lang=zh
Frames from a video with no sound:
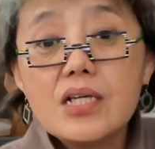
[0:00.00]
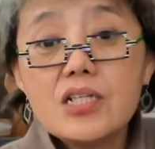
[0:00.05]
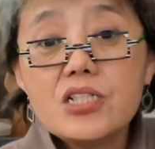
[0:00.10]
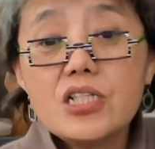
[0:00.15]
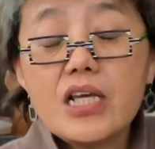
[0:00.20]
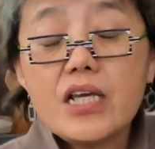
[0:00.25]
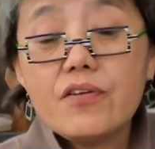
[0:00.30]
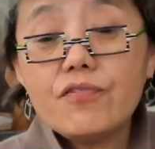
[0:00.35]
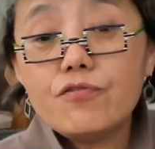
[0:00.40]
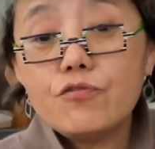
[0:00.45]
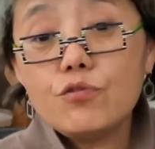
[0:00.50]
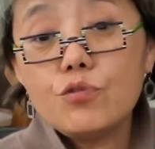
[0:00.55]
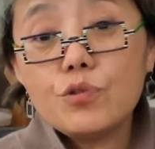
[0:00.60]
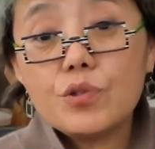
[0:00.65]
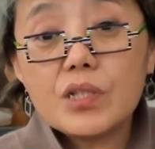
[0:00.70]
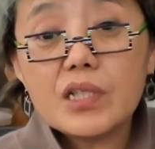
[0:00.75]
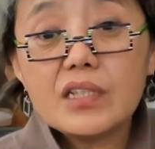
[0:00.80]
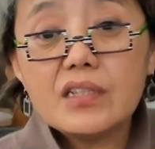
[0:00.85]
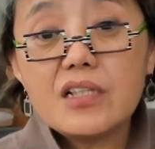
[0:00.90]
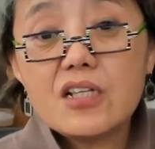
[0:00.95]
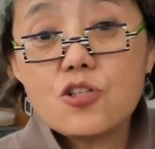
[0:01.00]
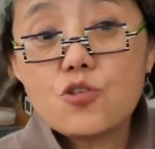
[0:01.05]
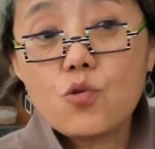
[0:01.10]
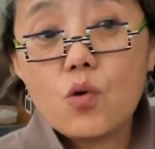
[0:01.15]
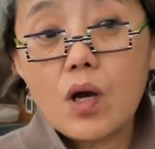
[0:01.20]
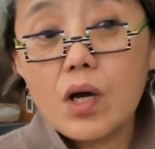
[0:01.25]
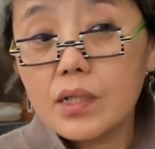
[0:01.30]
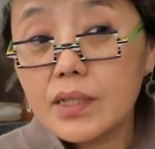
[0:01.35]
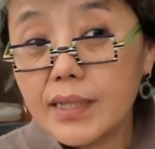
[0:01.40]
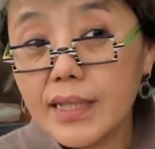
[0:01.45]
这俘虏跟他
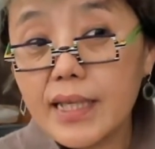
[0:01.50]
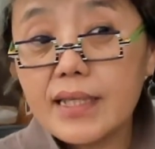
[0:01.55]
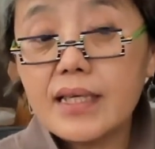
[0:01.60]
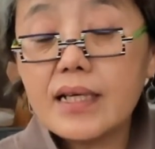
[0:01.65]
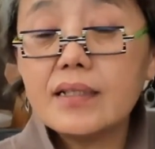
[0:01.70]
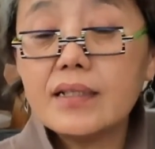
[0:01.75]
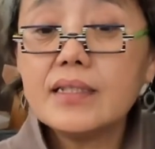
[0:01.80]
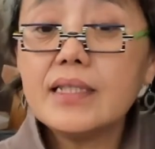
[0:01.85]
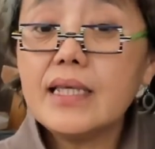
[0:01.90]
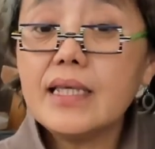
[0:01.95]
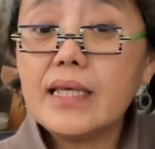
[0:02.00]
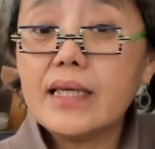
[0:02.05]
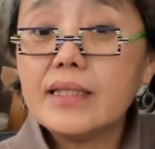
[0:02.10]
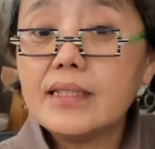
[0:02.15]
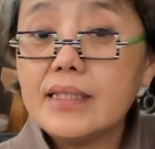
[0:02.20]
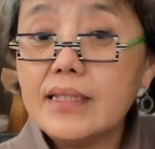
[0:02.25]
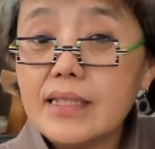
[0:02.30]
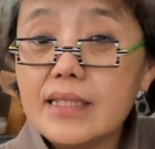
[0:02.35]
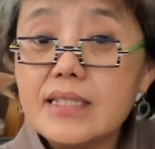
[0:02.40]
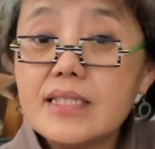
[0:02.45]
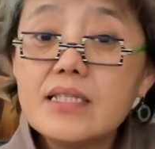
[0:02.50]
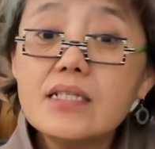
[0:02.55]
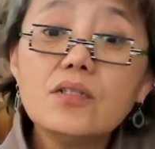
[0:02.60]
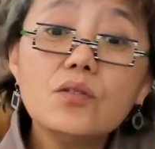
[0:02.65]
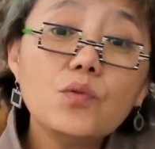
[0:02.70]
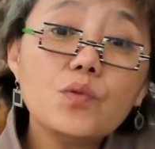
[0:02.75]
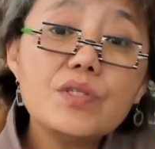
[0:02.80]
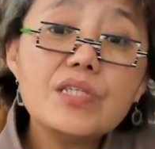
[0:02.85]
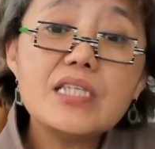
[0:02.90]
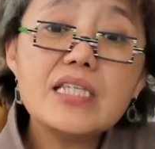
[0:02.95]
说，那营地已
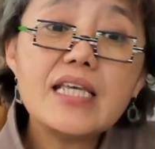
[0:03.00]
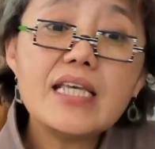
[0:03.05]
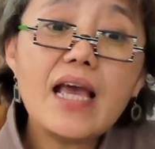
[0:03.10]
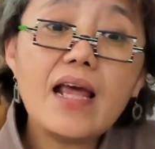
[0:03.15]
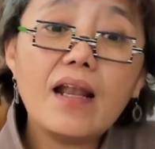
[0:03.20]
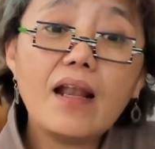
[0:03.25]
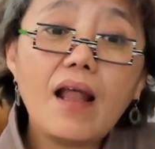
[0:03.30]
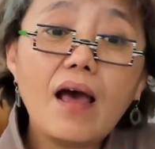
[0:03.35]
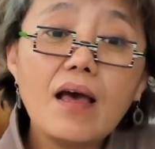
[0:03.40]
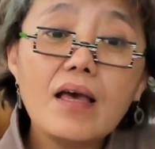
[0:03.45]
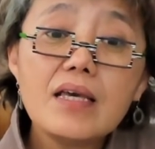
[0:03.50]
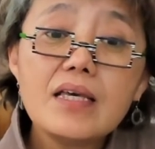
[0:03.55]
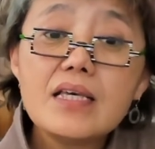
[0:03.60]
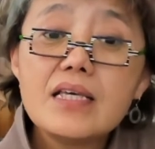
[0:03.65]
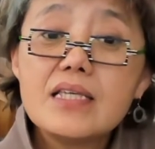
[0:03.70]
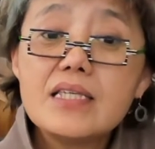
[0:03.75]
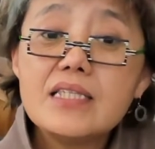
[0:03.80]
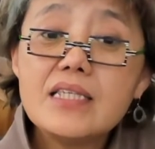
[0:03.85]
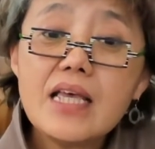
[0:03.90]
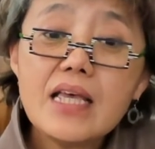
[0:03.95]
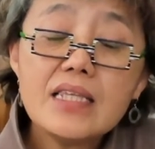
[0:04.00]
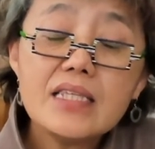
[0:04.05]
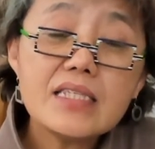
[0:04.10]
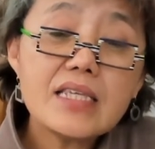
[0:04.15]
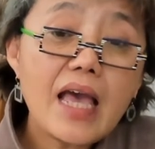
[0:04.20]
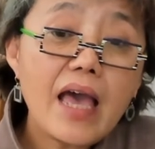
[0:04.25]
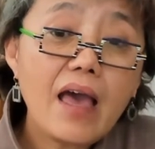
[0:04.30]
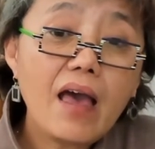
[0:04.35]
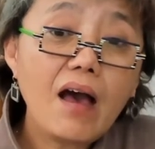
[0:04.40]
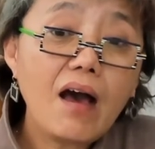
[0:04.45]
经沦陷了，现
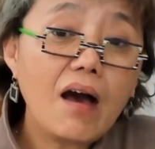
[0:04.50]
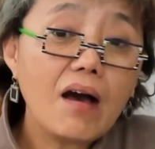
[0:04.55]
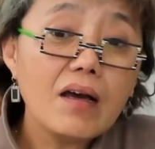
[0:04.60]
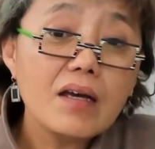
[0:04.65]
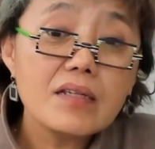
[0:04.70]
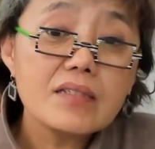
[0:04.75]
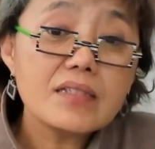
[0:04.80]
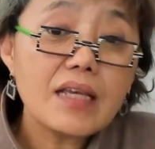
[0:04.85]
在啊。